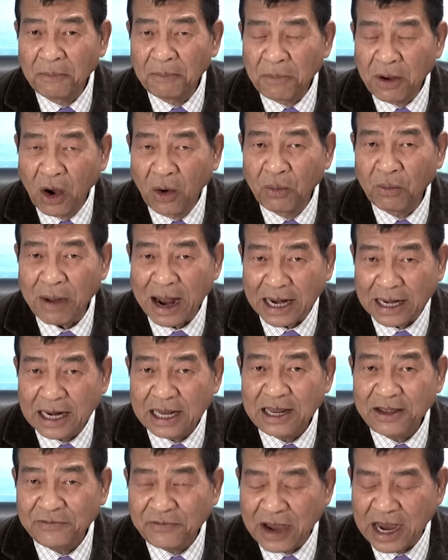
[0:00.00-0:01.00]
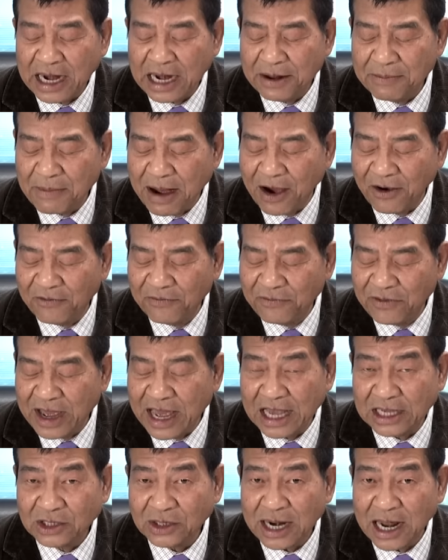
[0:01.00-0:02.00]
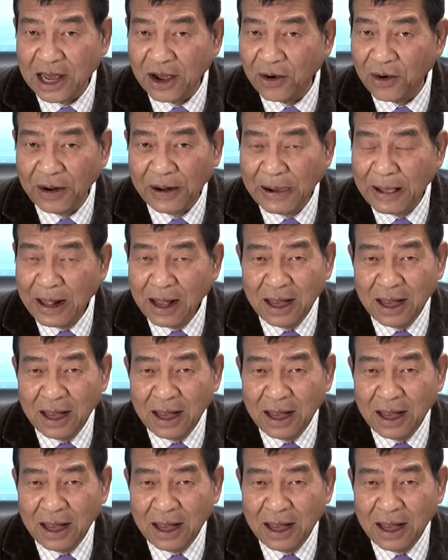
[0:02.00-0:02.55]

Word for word: hùng mạnh đến như vậy để bảo vệ cho đại hội.